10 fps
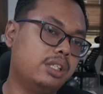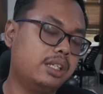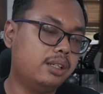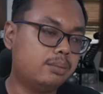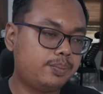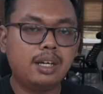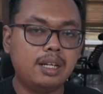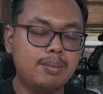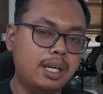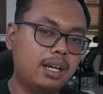Jadi
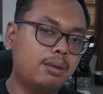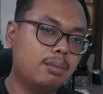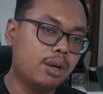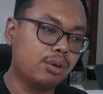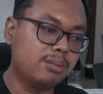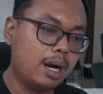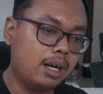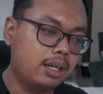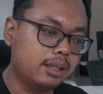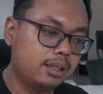dibilang baru
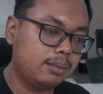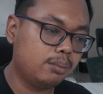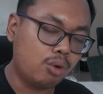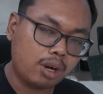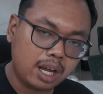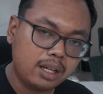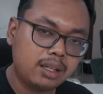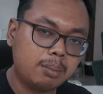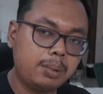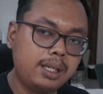banget
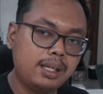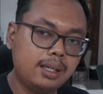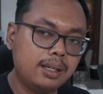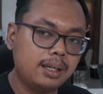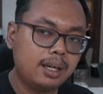bukan tapi